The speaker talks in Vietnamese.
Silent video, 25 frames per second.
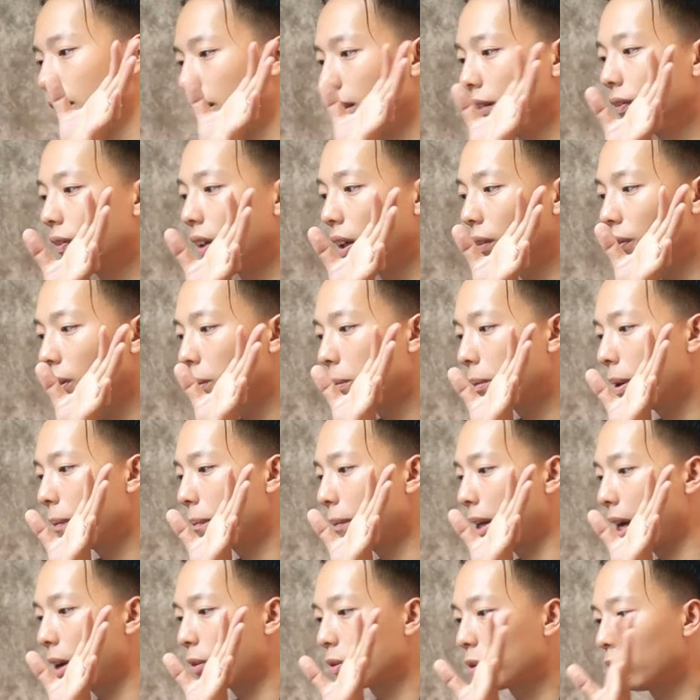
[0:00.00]
lý với phần
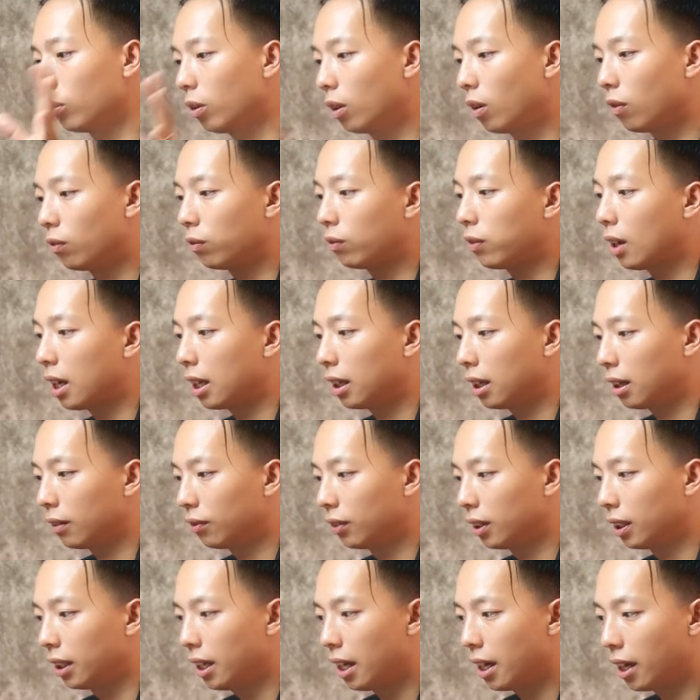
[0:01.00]
mềm nào cũng không phải là
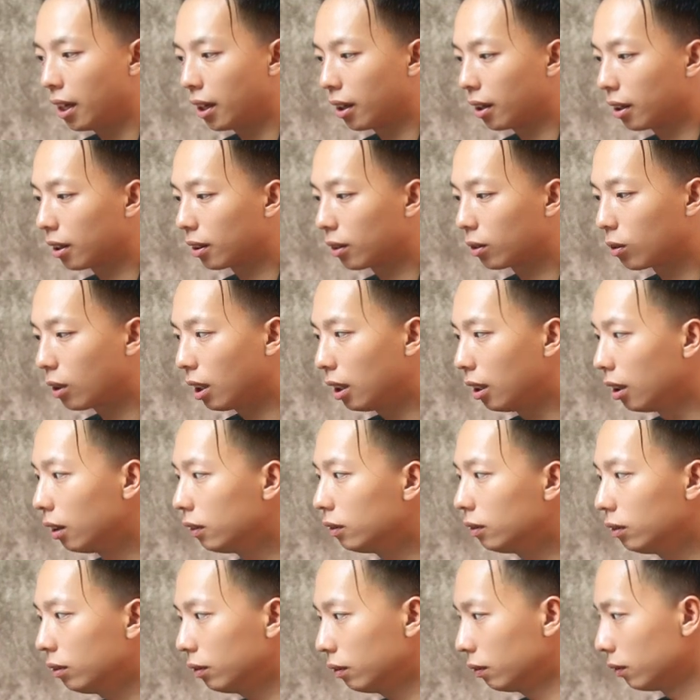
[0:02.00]
vấn đề quá
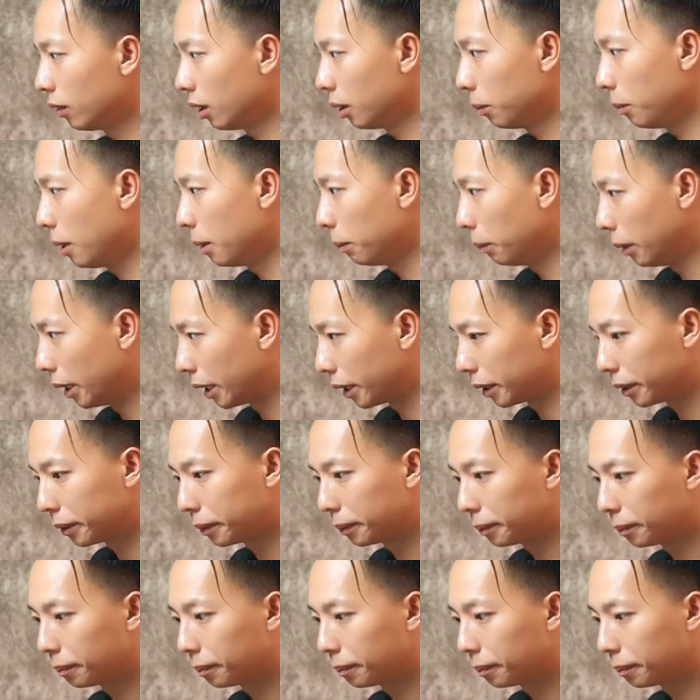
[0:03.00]
lớn với bên mình.